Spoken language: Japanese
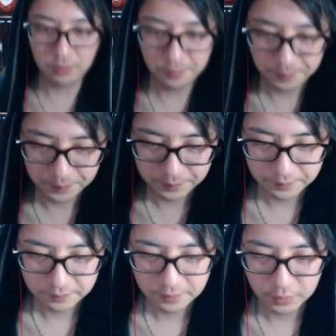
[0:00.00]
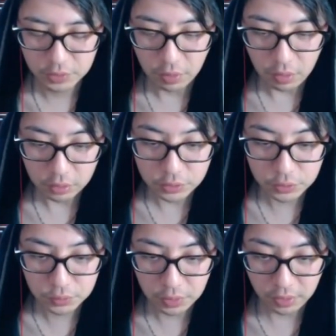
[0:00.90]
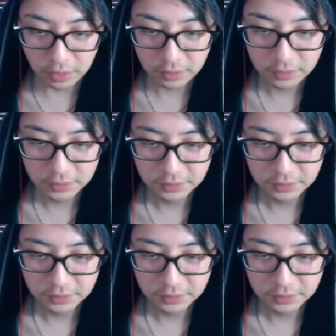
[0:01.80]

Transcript: しょう。いやー、すげえ